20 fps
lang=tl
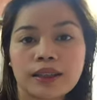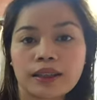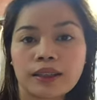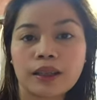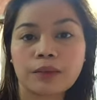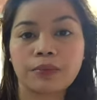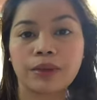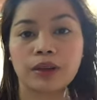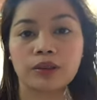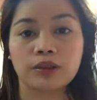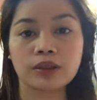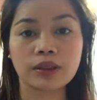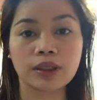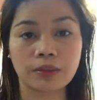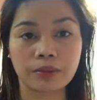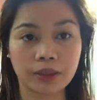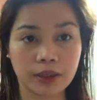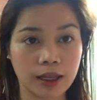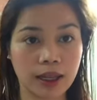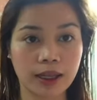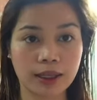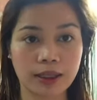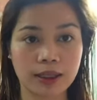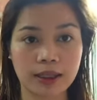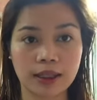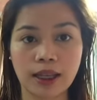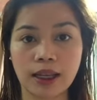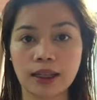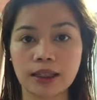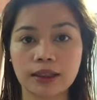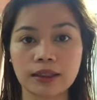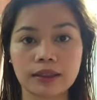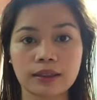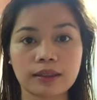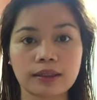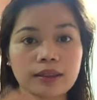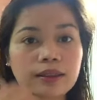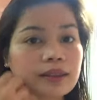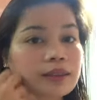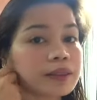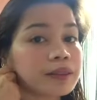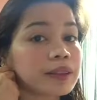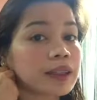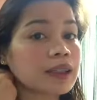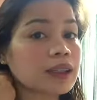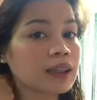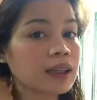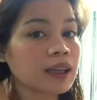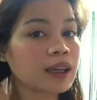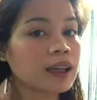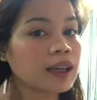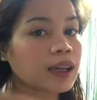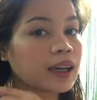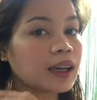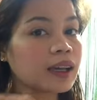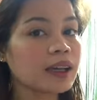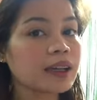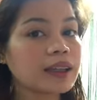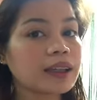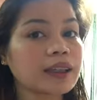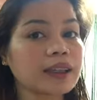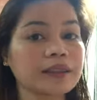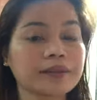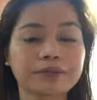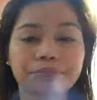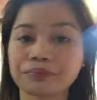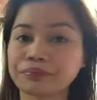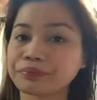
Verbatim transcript: napagod kami last night. Ayan.